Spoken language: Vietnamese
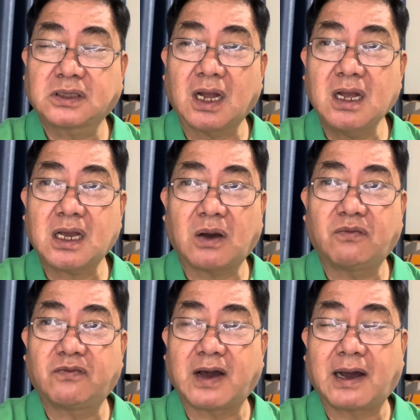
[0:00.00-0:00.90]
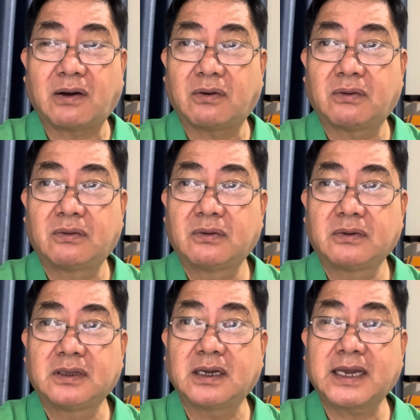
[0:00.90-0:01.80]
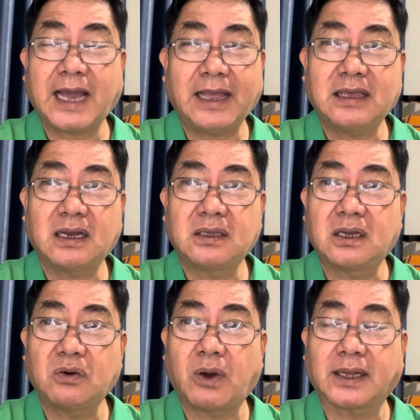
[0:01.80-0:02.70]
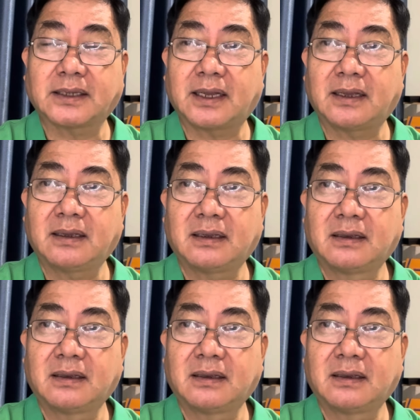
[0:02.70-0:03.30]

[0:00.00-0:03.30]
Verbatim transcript: tấn công vào những cá nhân, những đoàn thể